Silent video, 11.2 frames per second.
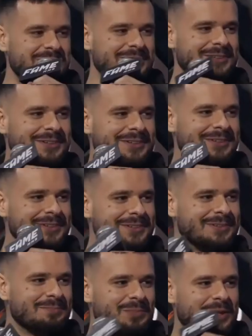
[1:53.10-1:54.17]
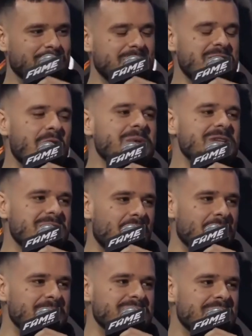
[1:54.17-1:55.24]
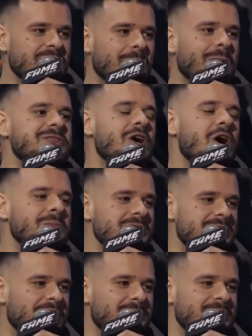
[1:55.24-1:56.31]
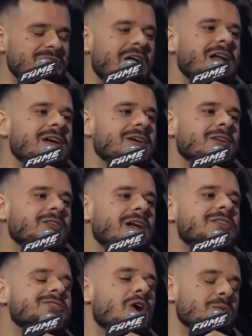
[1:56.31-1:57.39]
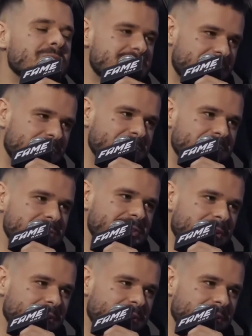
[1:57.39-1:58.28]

Sam mordę i... Bo co mi zrobisz? No bo co mi zrobisz? No, no, no ale co mi no. zrobisz?